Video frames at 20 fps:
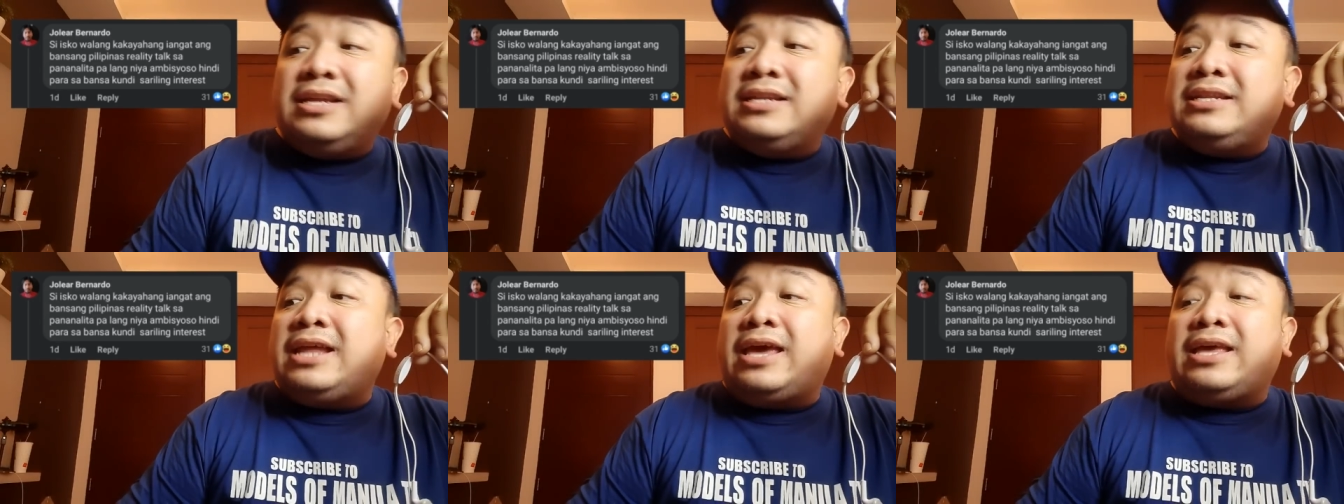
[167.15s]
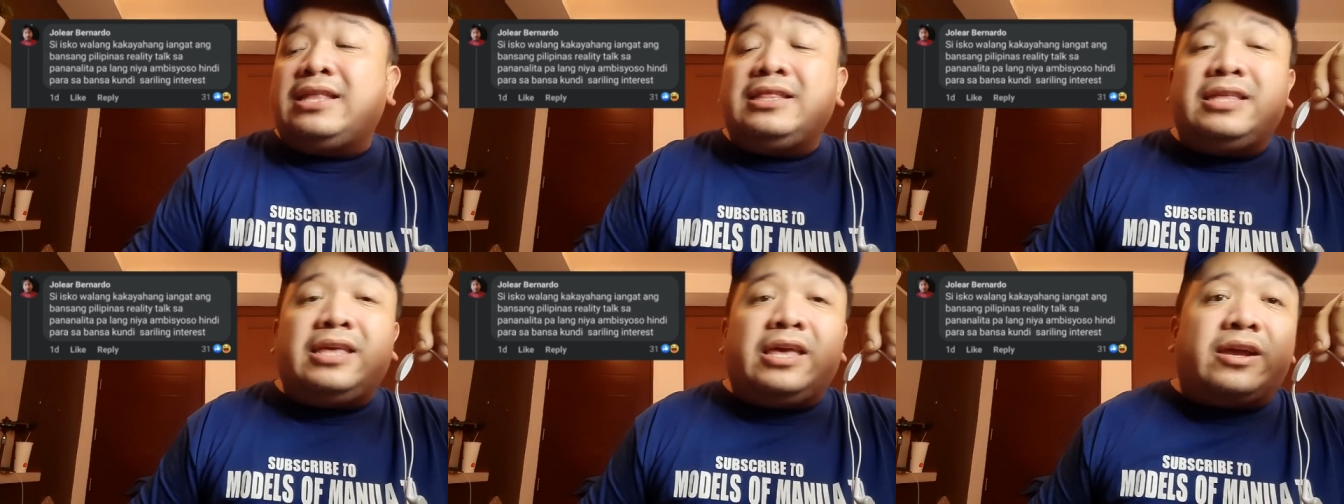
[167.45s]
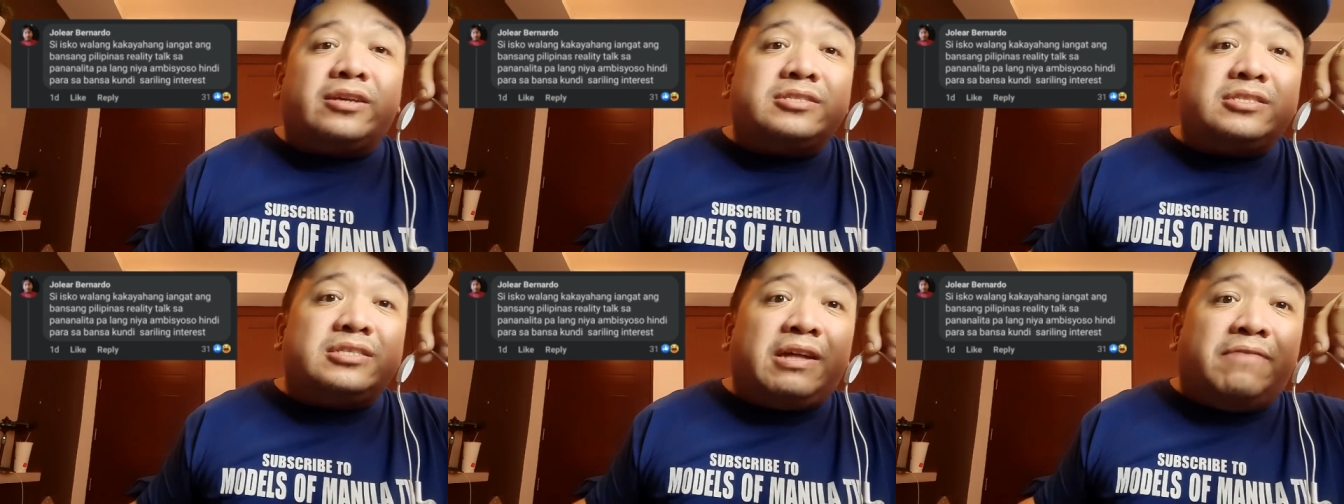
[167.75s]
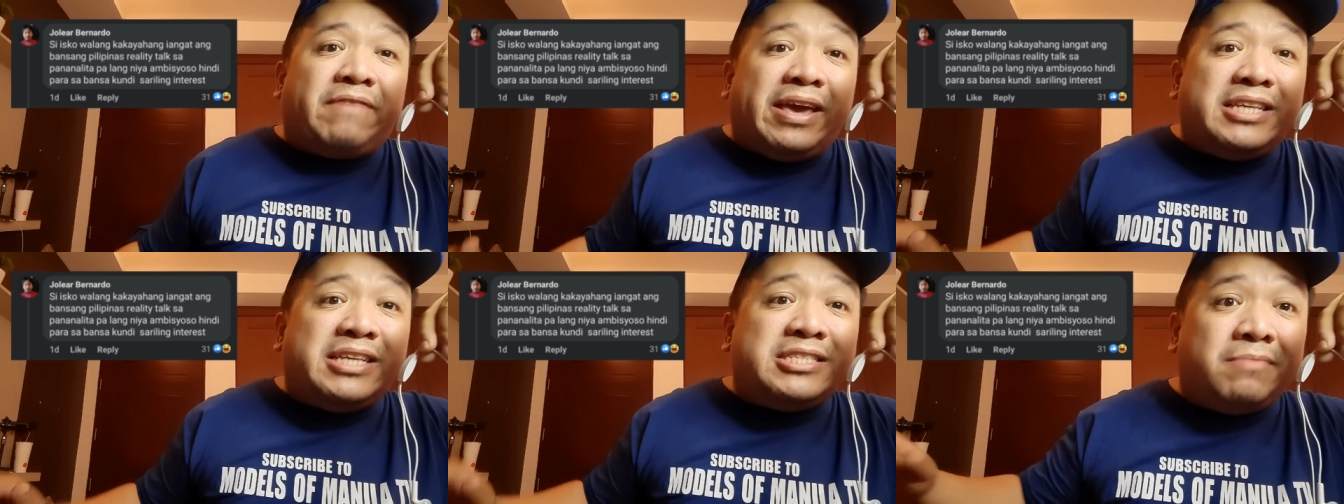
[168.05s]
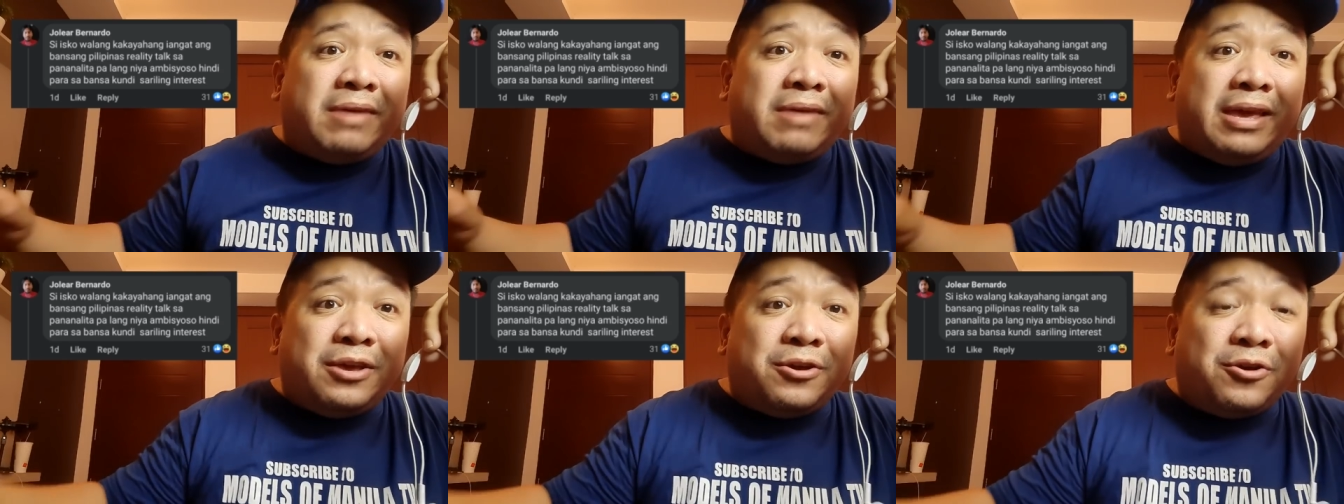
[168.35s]
9 years na
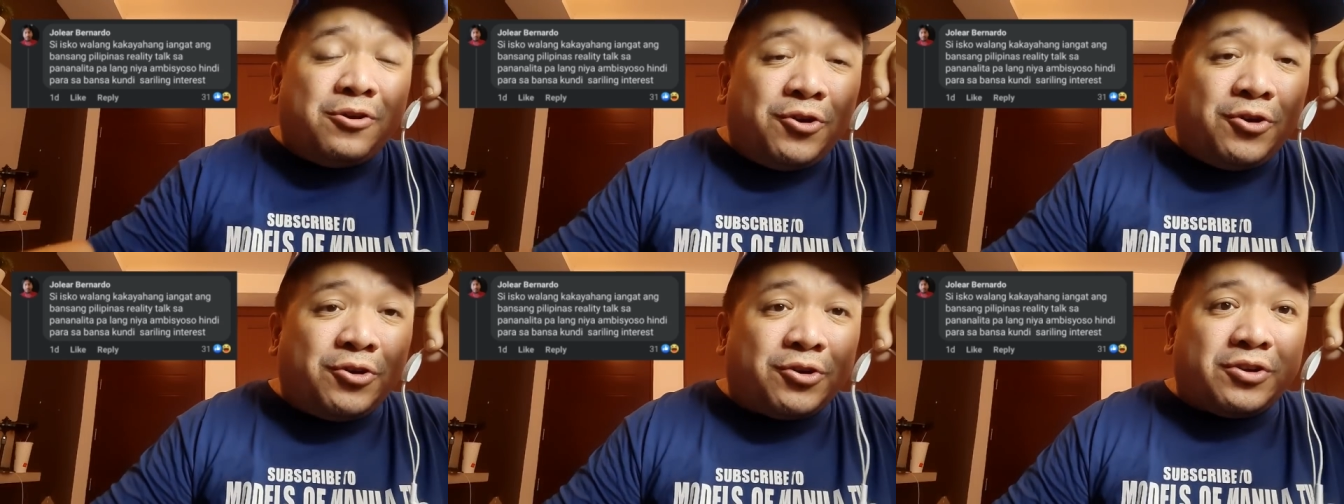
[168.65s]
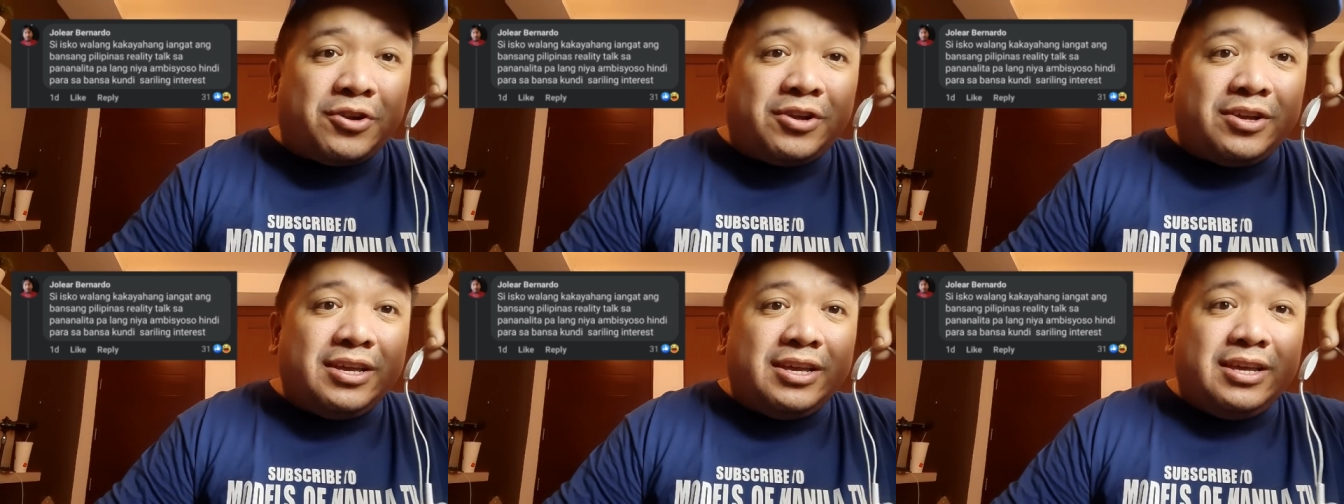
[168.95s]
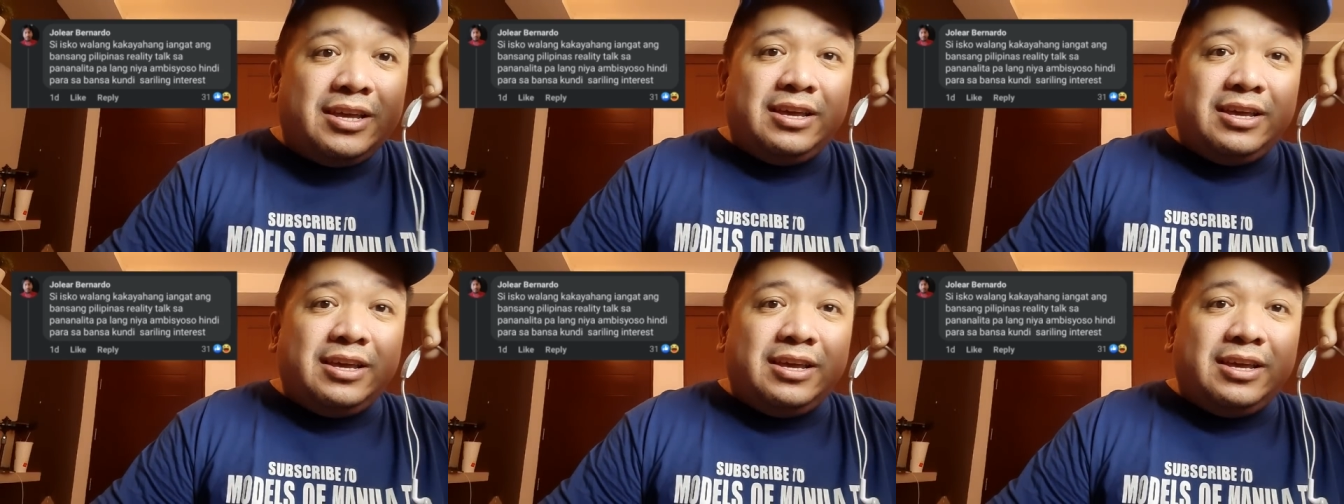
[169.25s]
vice mayor.